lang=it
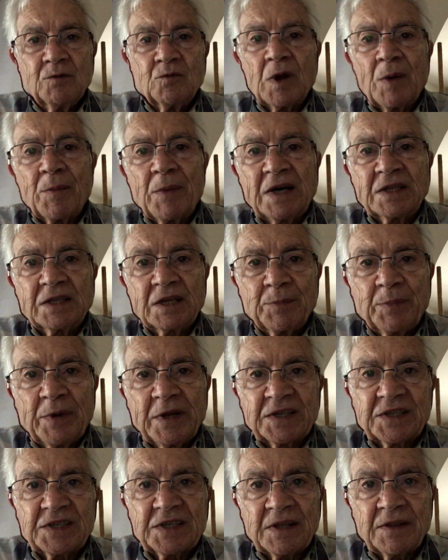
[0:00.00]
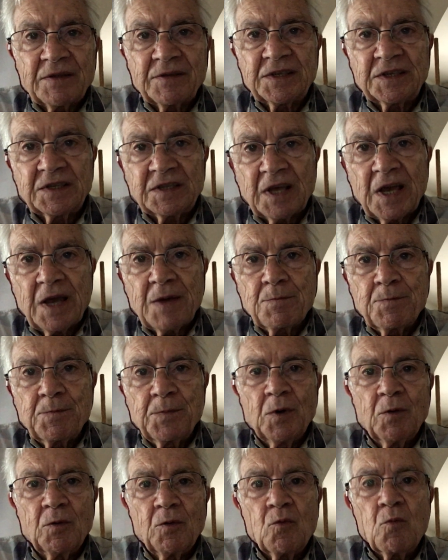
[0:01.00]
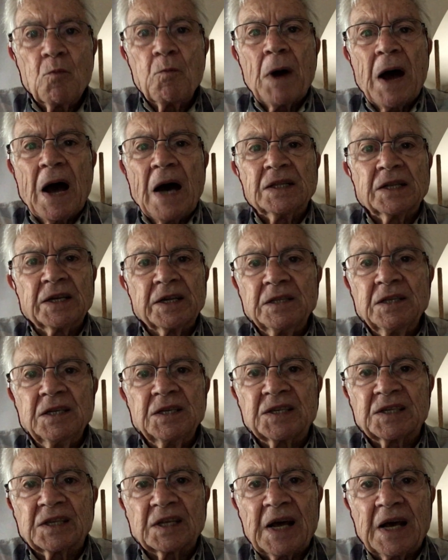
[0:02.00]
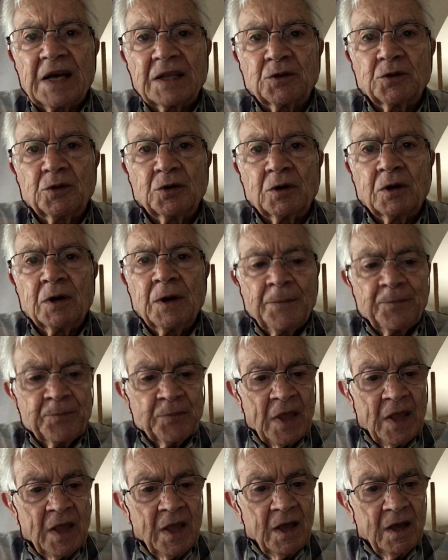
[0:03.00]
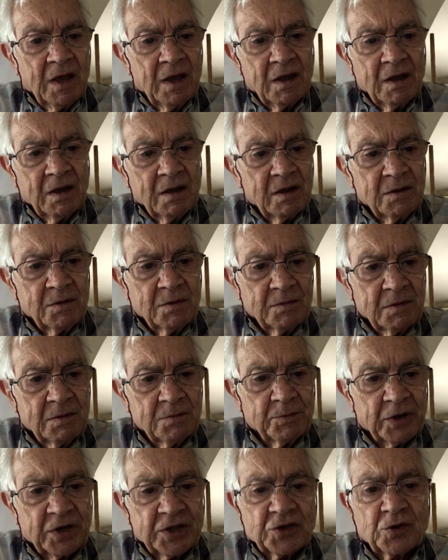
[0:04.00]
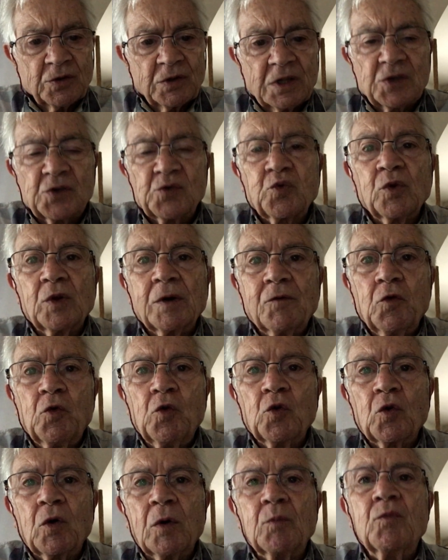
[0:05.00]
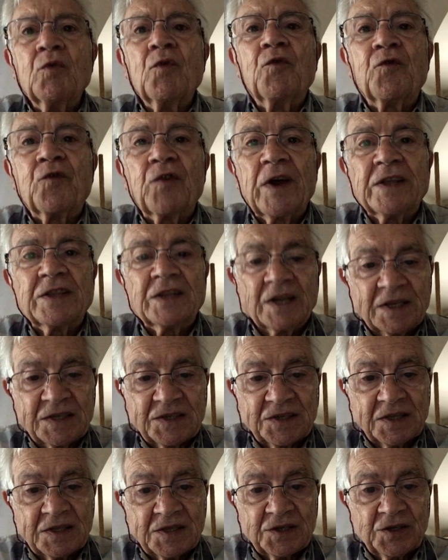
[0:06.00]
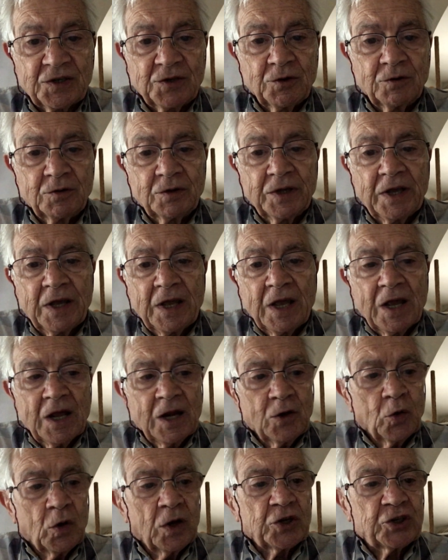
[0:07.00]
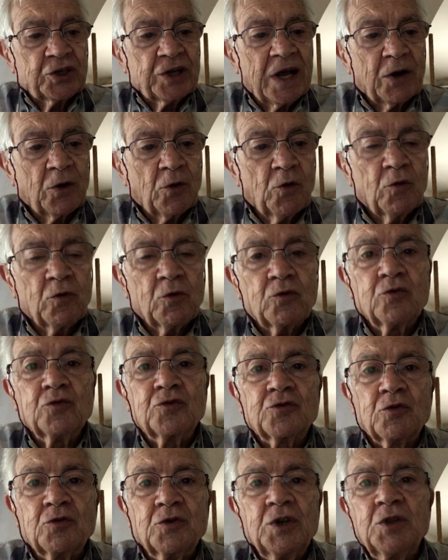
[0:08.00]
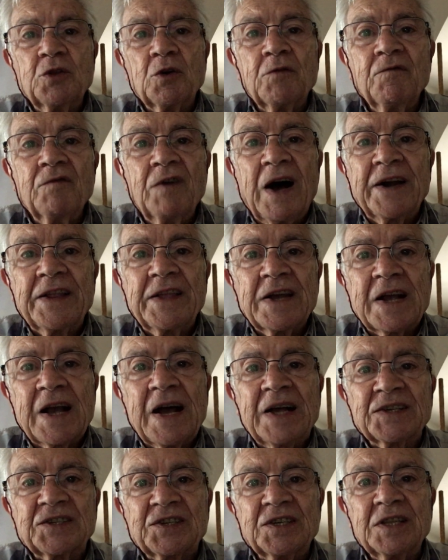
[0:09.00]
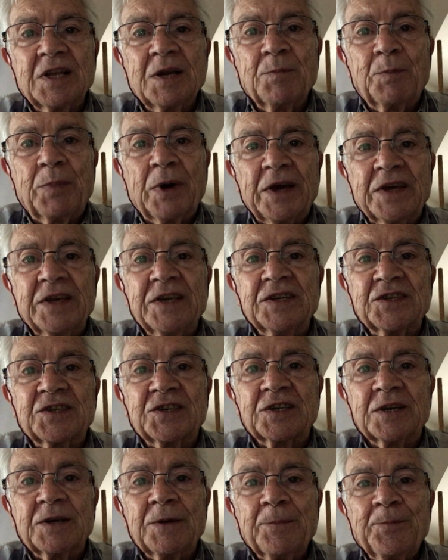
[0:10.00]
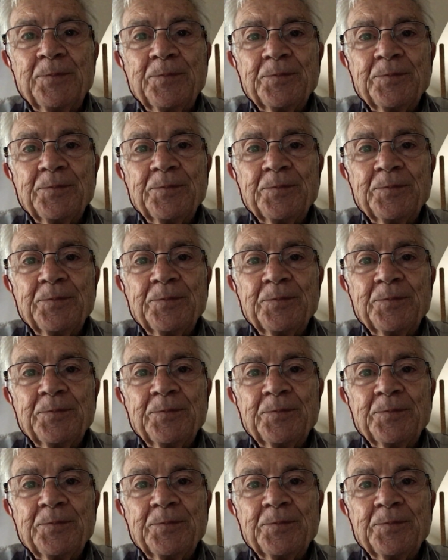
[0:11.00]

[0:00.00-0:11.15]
Una madre persa anzitempo, un padre distratto, eh, preso dal suo lavoro al buffet della stazione, lo lasciarono custodito in varie case del paese